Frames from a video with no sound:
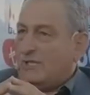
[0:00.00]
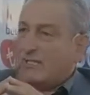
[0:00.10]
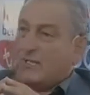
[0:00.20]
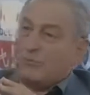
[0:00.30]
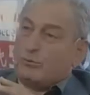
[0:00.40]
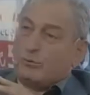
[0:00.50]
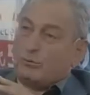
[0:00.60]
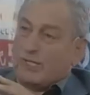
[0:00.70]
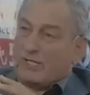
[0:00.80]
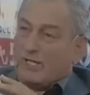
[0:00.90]
tedebbür
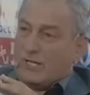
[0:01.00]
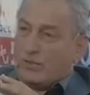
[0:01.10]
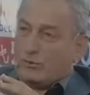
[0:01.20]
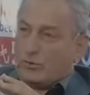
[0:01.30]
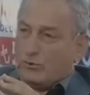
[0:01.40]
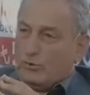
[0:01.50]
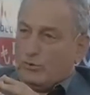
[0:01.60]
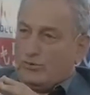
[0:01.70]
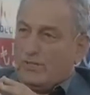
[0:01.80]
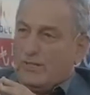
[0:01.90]
üzerine
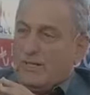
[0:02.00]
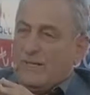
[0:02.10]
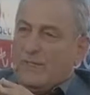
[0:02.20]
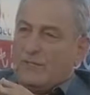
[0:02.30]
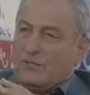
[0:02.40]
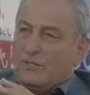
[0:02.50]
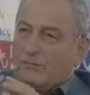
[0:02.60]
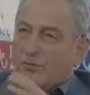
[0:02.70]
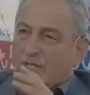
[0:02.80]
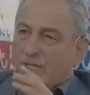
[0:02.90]
soruyor. Evet.
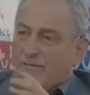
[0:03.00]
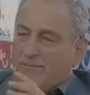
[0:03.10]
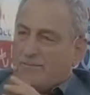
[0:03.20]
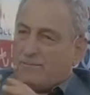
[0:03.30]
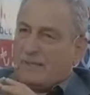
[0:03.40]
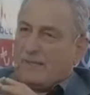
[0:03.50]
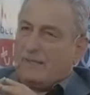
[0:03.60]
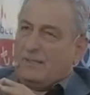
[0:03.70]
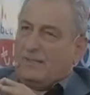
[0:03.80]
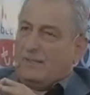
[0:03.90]
Şimdi burada
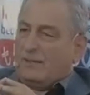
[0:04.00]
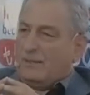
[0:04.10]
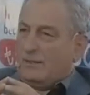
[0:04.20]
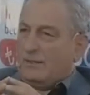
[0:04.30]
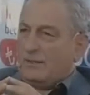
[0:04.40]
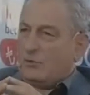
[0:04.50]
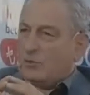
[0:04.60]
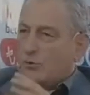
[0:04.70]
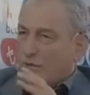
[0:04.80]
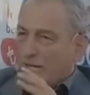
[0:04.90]
e,
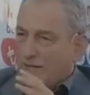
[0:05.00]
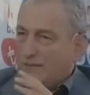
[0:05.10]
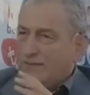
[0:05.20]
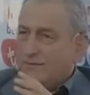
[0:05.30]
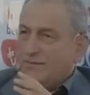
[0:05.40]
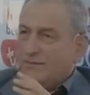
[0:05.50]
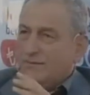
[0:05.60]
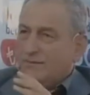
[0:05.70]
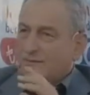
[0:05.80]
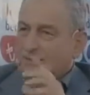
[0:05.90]
Kur'an,
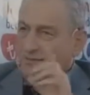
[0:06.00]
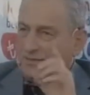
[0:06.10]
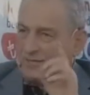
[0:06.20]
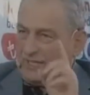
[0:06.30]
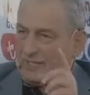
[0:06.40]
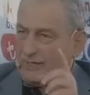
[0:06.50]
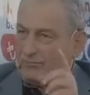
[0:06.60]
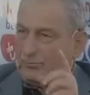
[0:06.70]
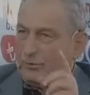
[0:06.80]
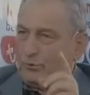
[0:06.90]

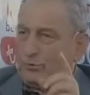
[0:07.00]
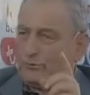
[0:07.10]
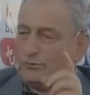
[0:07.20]
tedebbür